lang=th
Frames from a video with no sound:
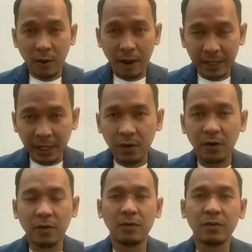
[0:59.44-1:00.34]
นความมั่นค
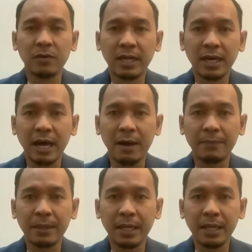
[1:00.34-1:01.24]
งนะครับ
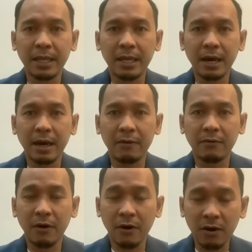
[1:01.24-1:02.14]
ที่
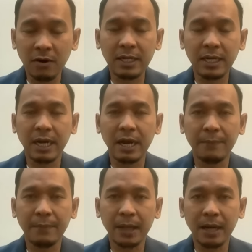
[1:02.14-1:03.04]
ฟ้องนะครับ